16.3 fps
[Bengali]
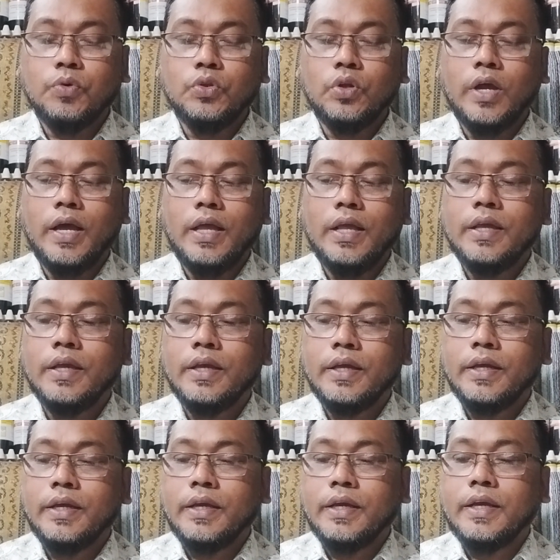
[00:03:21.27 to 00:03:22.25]
বন্ধুরা
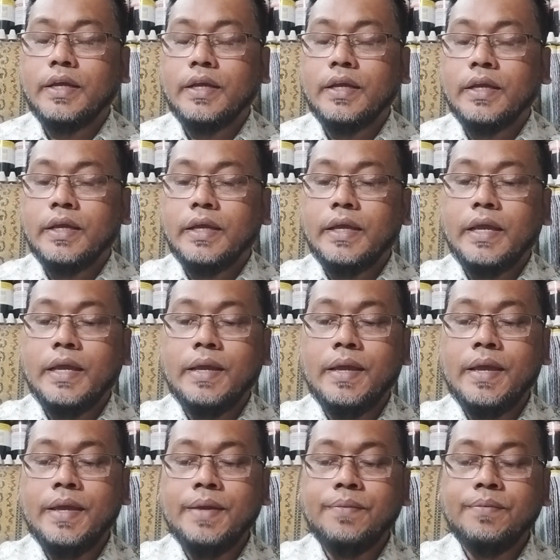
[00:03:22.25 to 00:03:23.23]

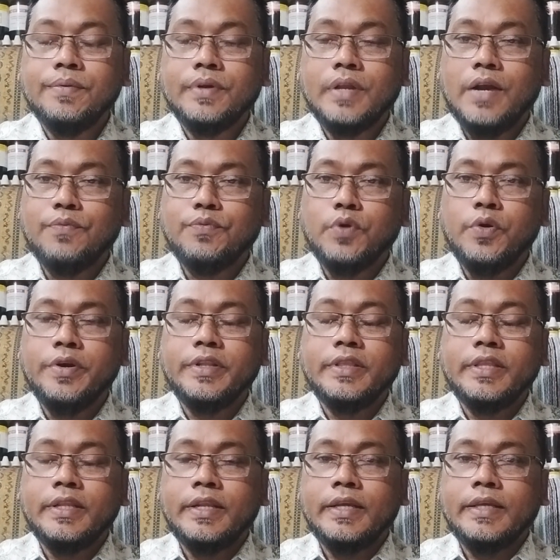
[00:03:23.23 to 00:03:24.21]
এই
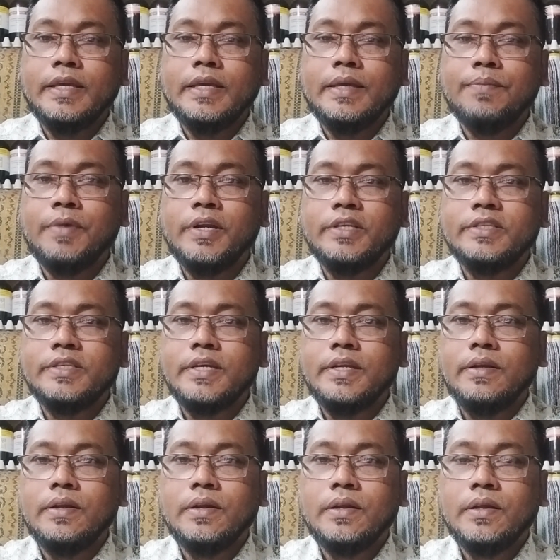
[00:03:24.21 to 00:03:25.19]
নাট্রনিকটিতে কি কি
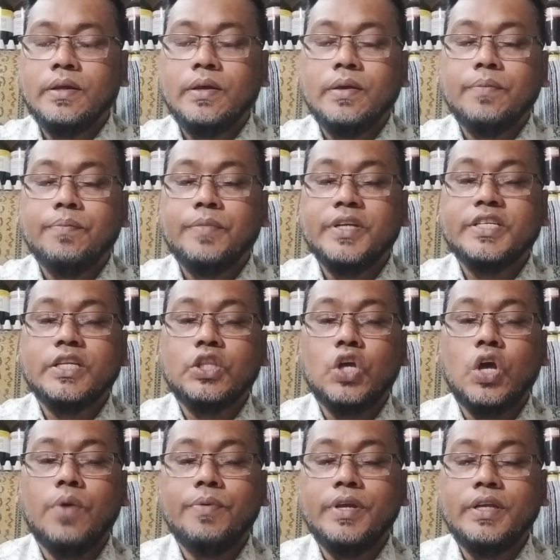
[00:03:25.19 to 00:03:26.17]
মেডিসিন
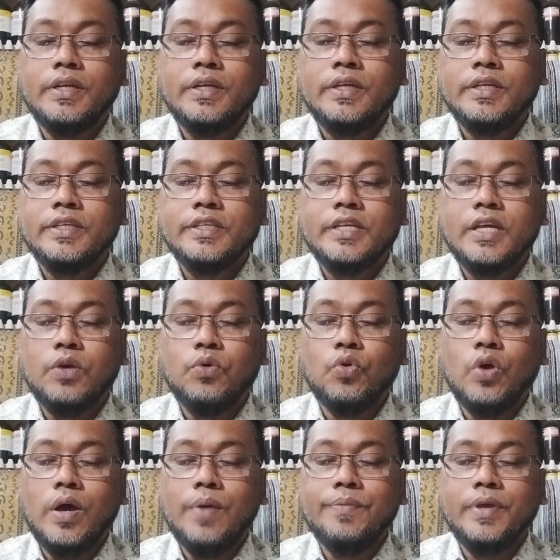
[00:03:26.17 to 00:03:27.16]
মেশাতে হবে
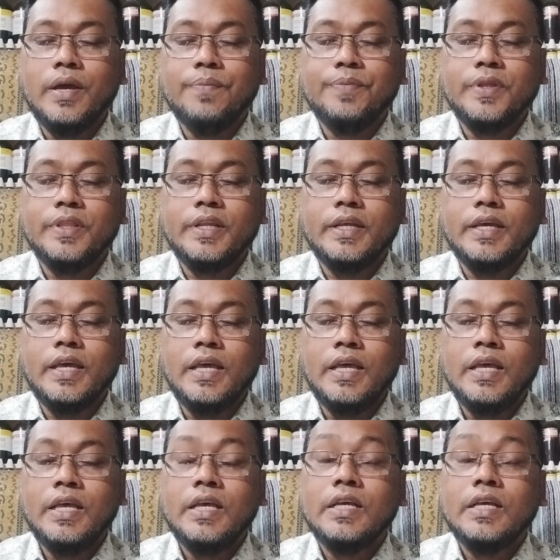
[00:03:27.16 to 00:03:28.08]
সেগুলো আমি আপনাদেরকে